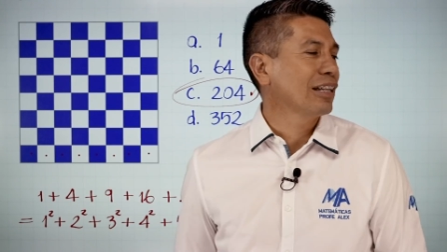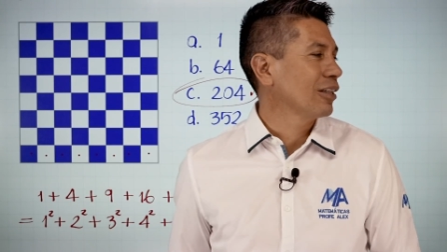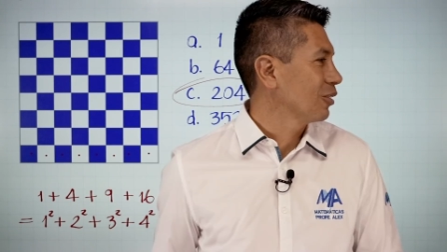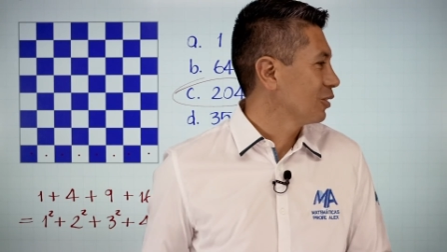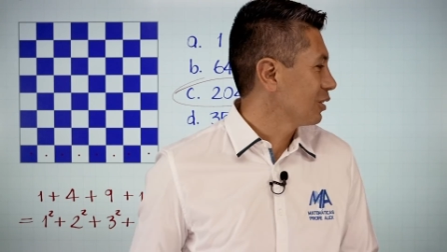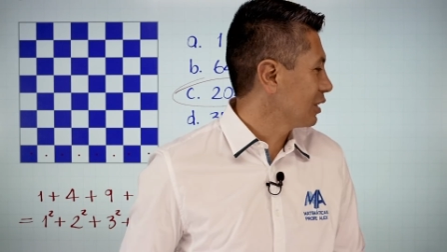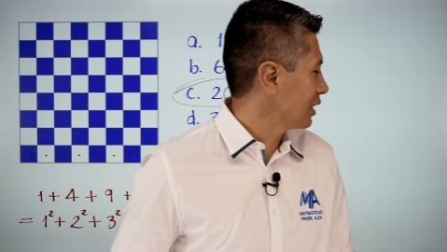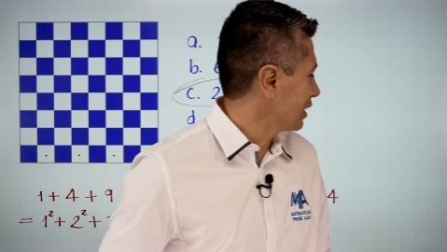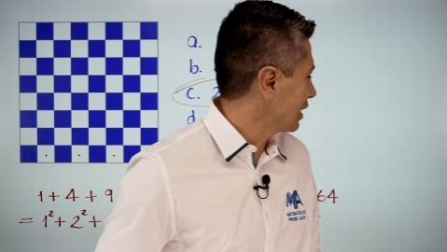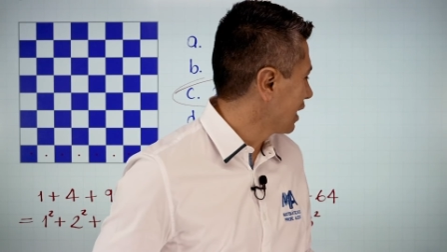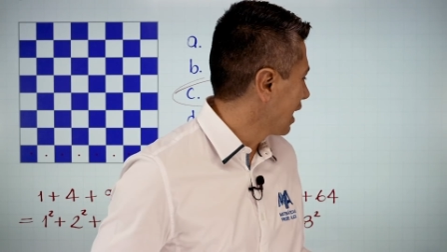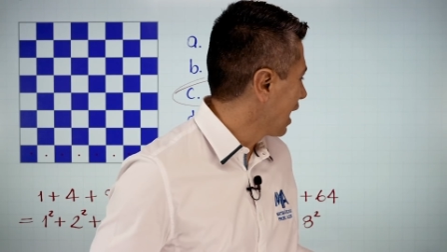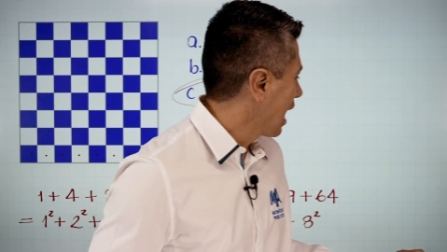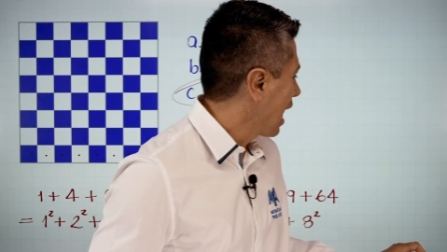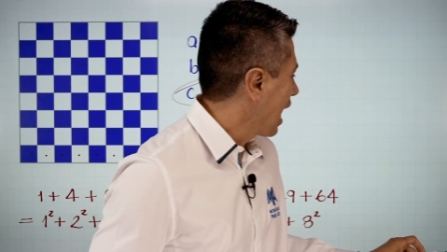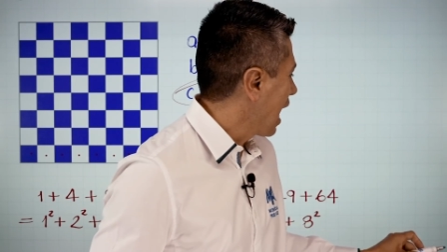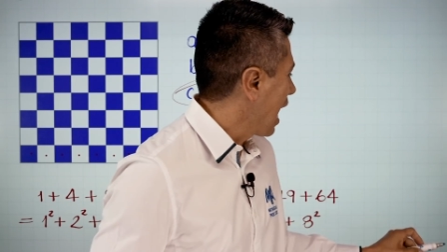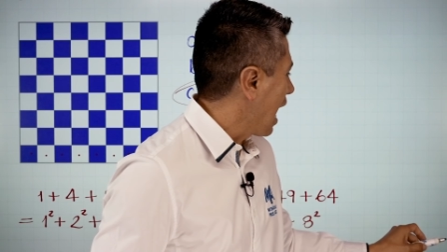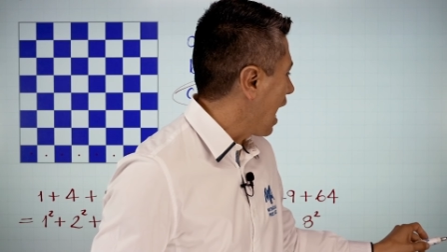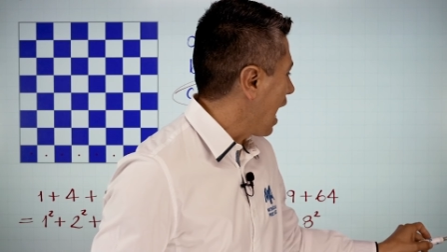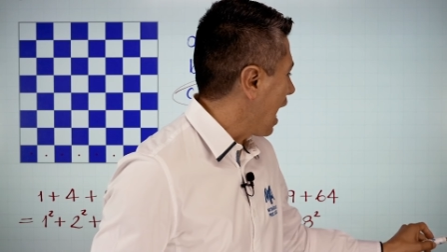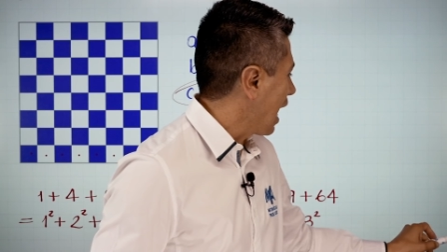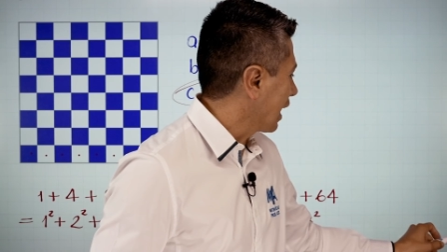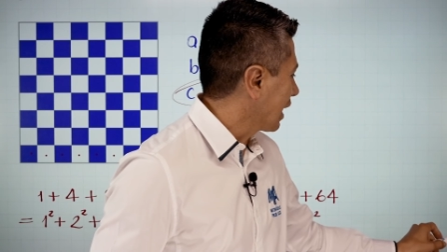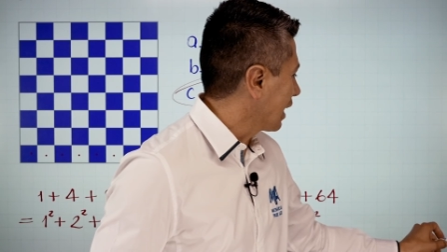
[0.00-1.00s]
Entonces,
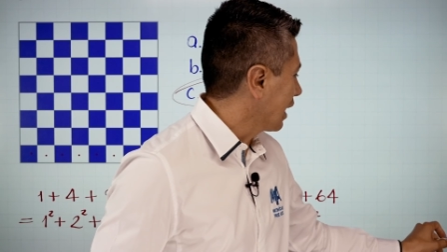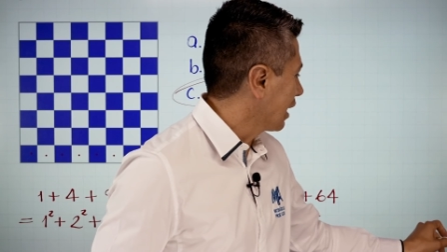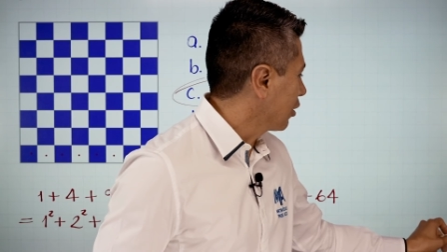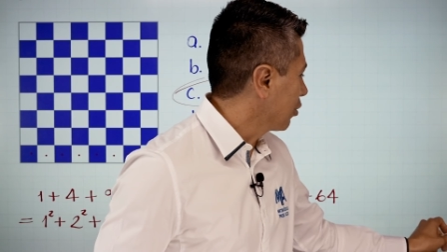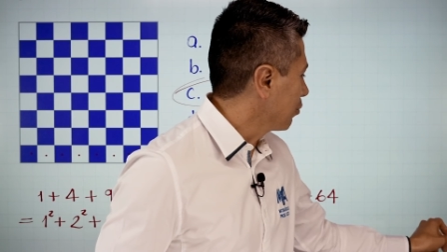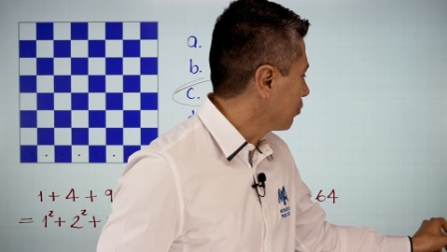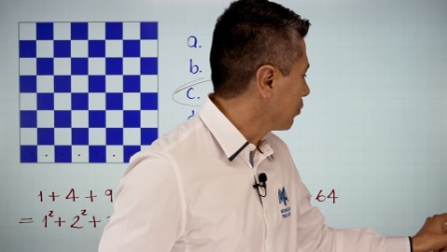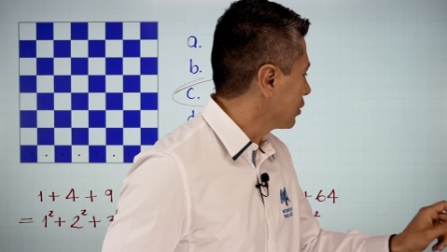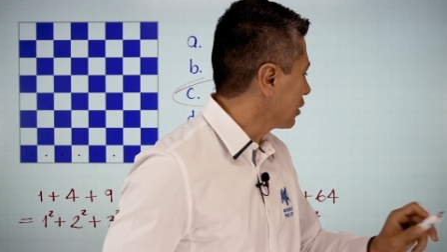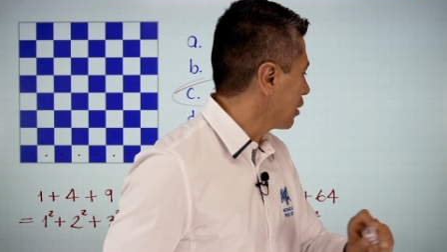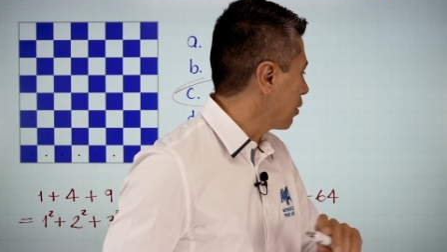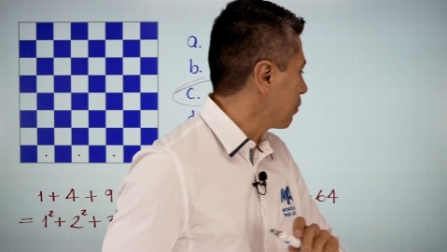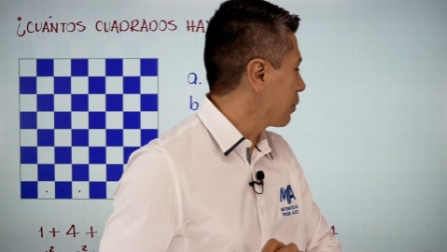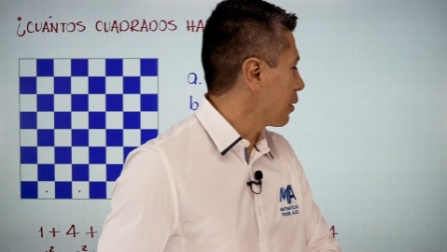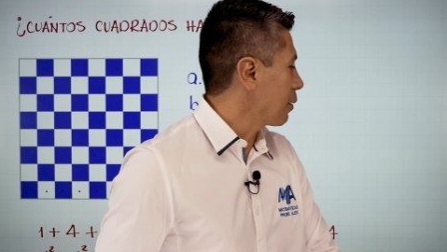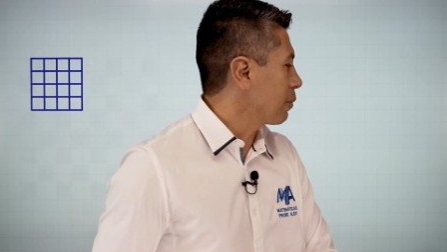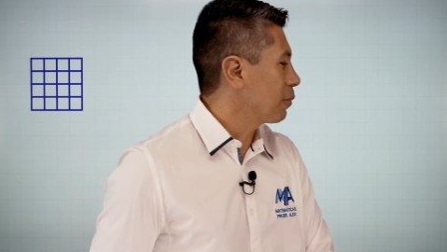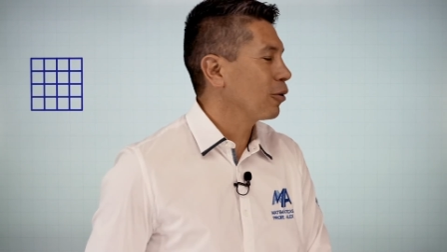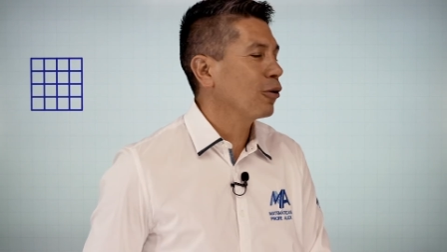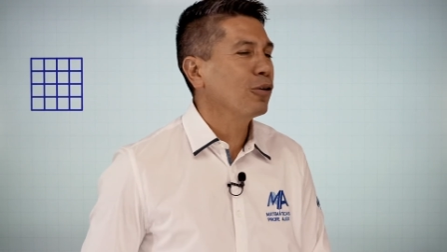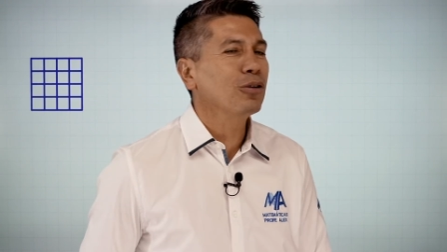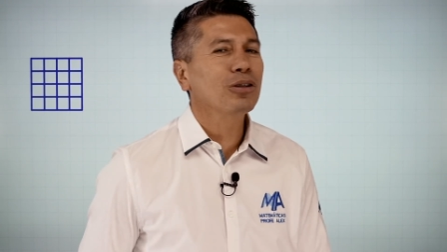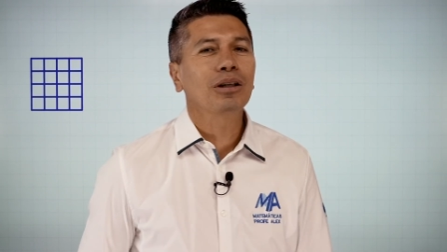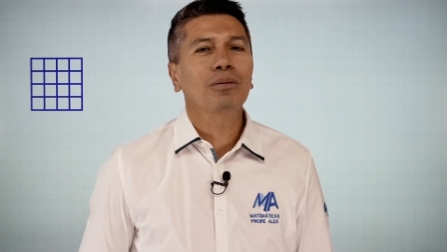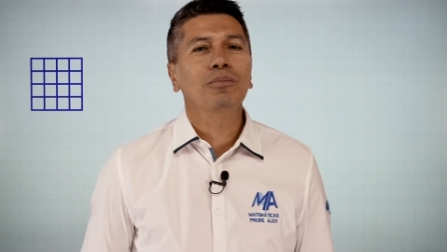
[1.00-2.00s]
aquí como siempre,
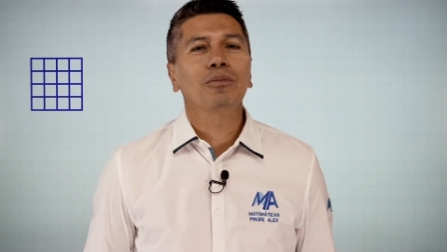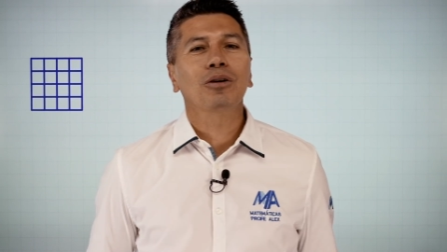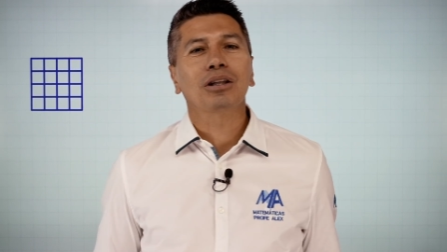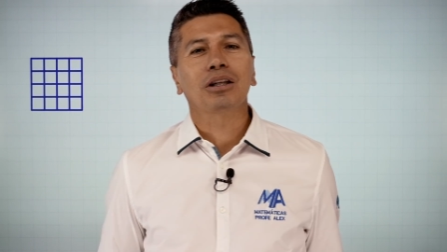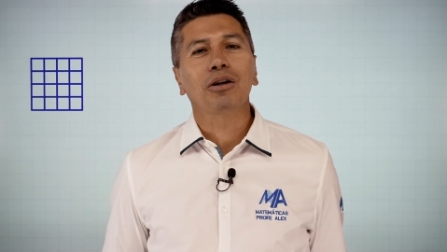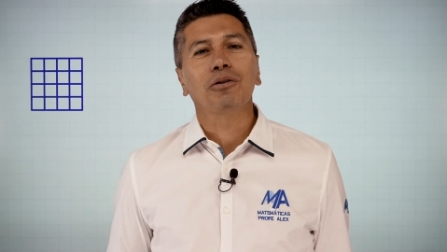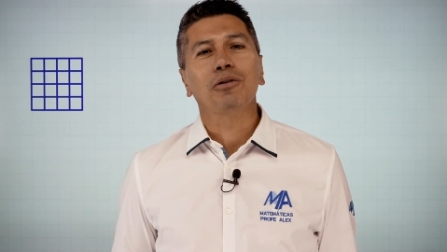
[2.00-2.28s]
por último,